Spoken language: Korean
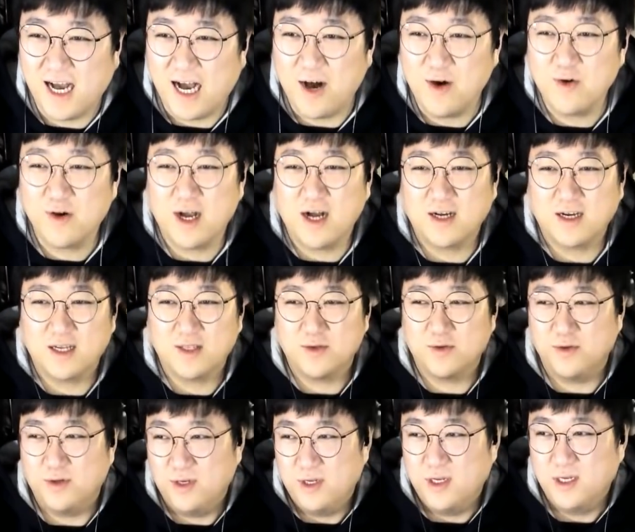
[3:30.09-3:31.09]
아우가
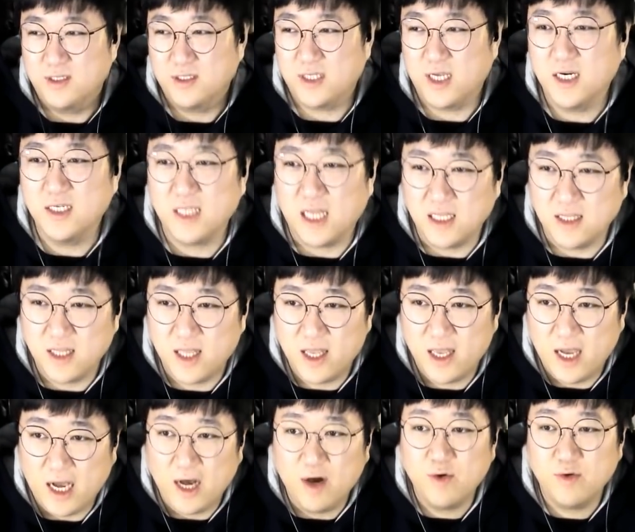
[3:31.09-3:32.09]
그래도 제일
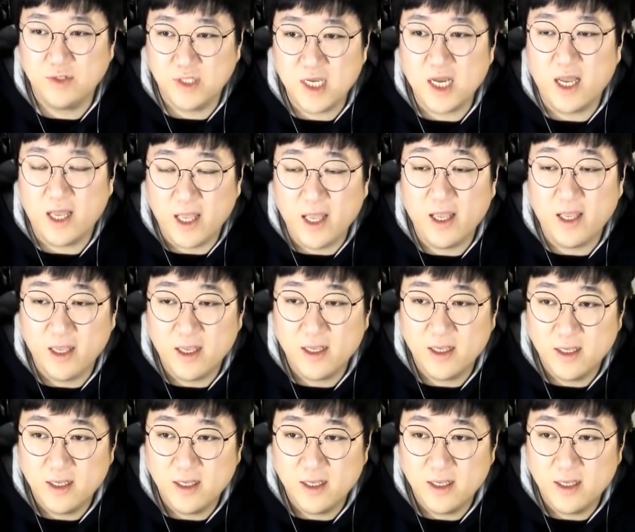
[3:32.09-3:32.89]
낫네 아우 네가 해